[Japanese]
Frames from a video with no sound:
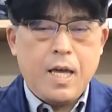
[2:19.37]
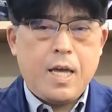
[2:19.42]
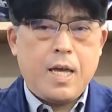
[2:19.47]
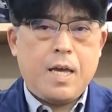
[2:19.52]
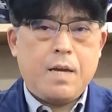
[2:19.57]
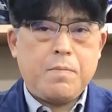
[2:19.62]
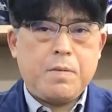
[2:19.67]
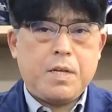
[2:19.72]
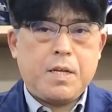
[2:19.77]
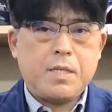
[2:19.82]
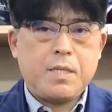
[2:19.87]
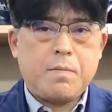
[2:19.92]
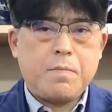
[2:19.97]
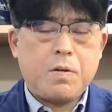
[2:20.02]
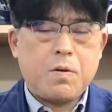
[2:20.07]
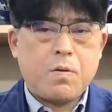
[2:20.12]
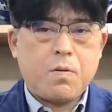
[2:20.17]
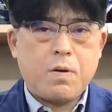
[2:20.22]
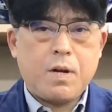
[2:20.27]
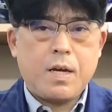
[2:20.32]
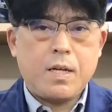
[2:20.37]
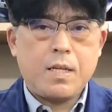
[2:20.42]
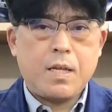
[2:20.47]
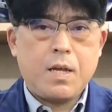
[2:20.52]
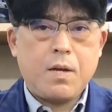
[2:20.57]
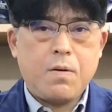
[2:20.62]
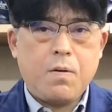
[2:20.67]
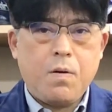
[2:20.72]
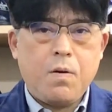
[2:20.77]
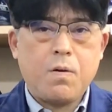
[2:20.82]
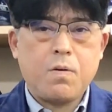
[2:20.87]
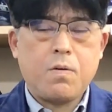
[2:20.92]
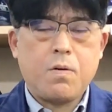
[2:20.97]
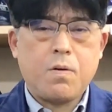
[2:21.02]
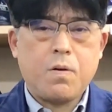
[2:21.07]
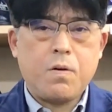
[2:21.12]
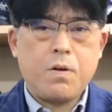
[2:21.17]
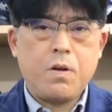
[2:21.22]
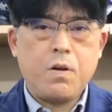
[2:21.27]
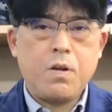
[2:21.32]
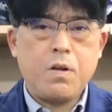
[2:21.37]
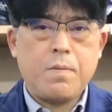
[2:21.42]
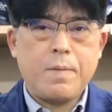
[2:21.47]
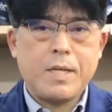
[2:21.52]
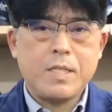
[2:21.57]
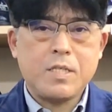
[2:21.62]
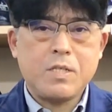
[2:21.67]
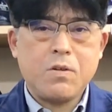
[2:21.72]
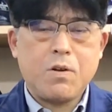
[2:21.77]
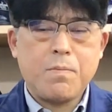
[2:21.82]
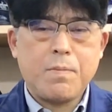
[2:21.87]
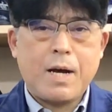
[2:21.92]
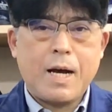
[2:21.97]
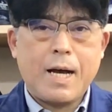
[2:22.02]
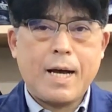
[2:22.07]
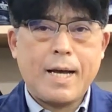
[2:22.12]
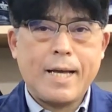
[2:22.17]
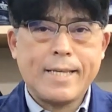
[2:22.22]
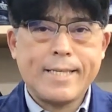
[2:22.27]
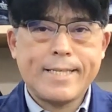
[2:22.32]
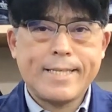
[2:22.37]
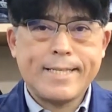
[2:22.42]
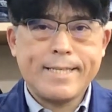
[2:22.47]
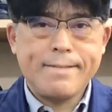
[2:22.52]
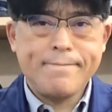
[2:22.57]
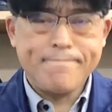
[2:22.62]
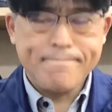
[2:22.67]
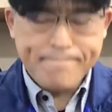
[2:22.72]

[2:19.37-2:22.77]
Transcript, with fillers: え皆様のご来店を心よりお待ちしております。